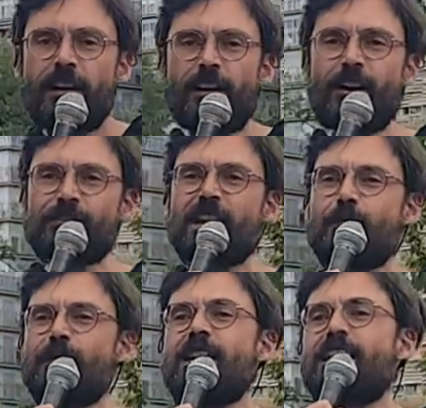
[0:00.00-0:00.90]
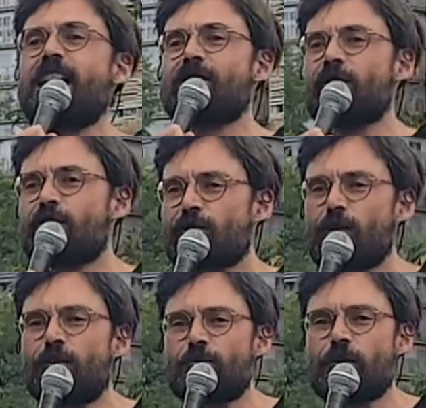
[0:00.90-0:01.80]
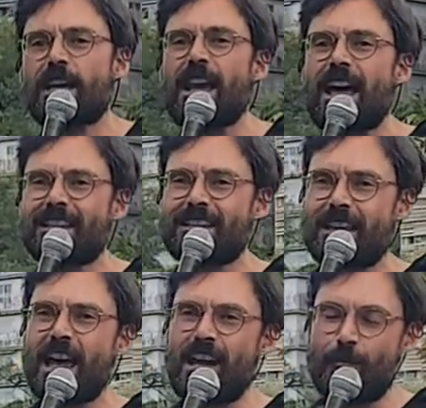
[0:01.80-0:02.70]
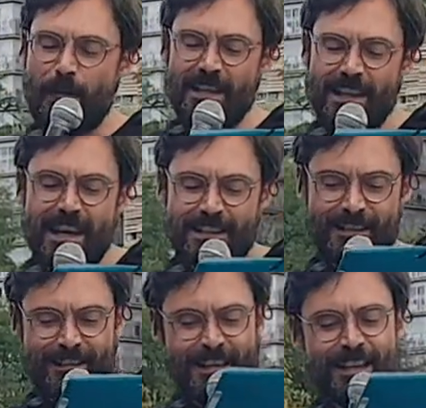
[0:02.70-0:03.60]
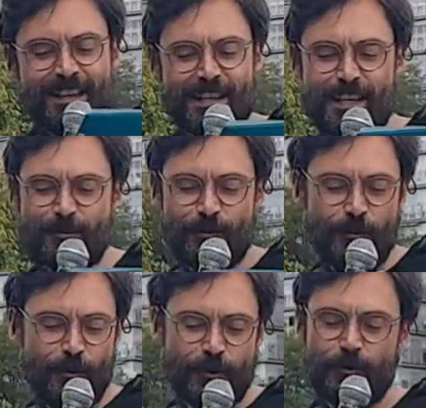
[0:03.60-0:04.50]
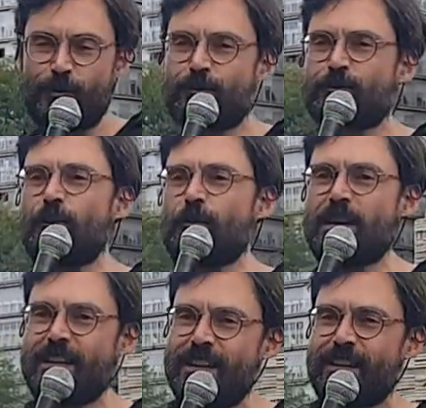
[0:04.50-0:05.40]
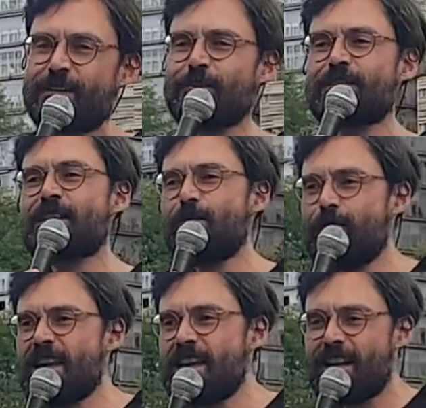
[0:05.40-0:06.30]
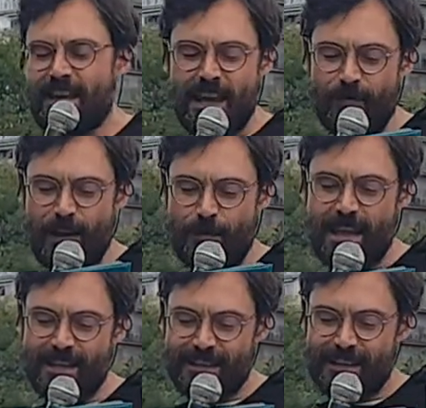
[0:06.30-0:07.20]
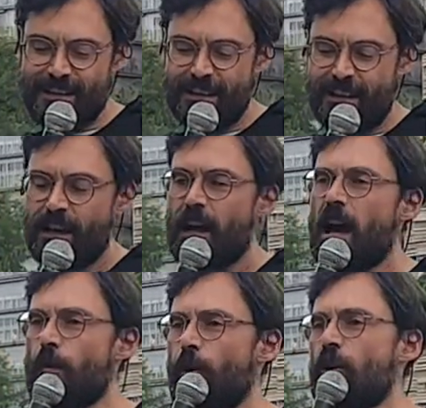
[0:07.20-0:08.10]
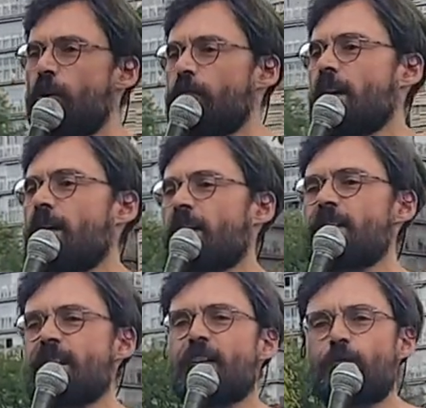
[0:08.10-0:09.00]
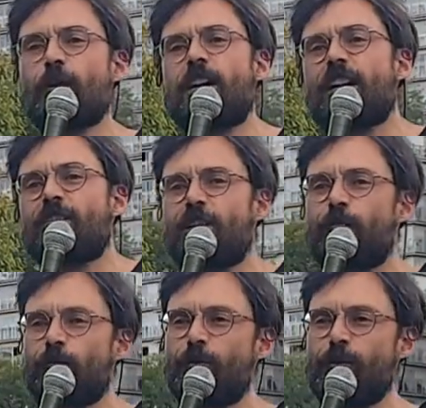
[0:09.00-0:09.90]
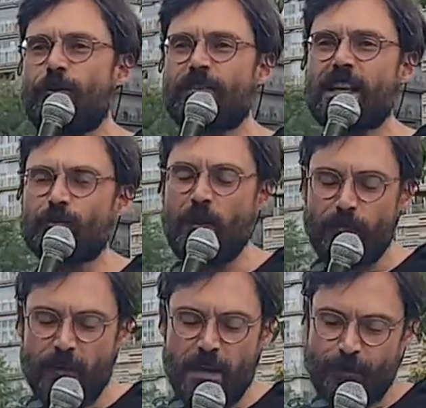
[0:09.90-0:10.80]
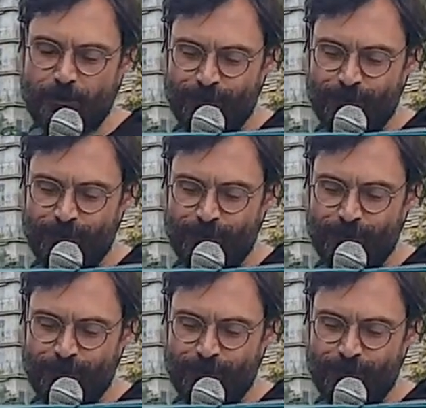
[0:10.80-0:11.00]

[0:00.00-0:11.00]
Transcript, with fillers: entamait l'ascension du Kalat al-Batrak, qui, du haut du sommet de ses et 1020 mètres, abreuve d'un réservoir les foules assoiffées.